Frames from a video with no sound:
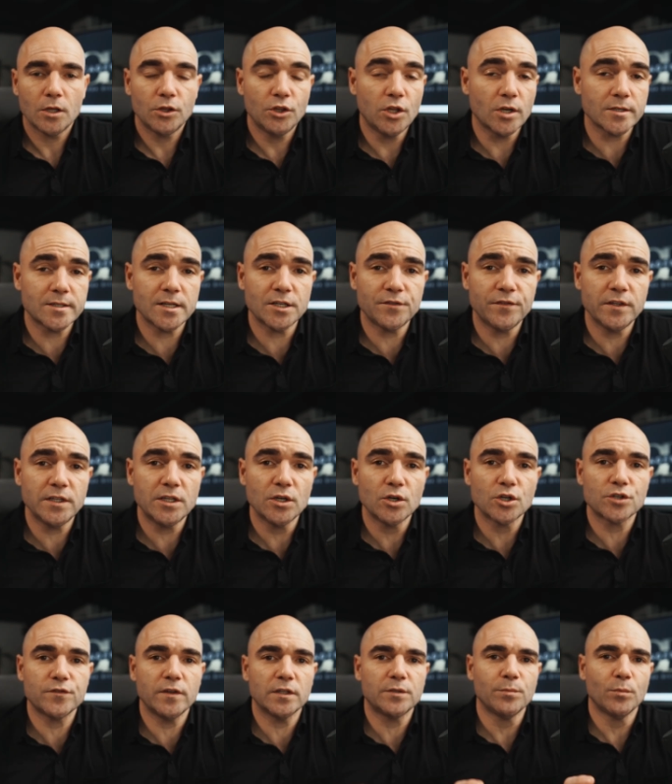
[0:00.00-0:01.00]
Dans cette
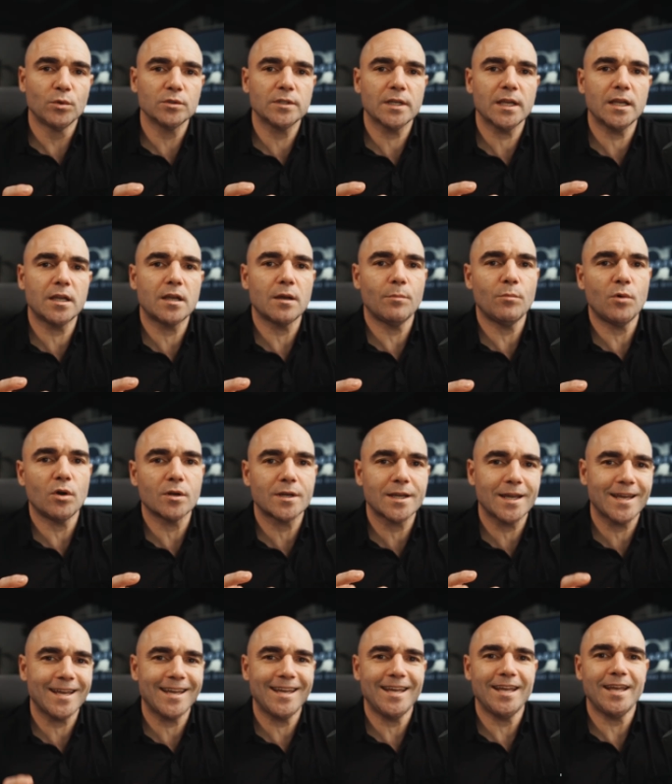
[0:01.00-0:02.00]
vidéo, je vais te montrer comment
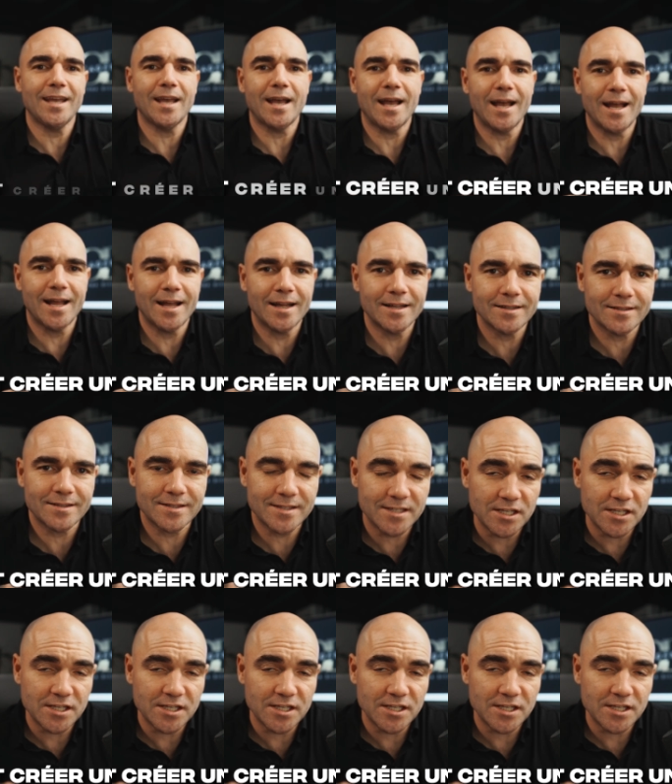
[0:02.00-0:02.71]
créer un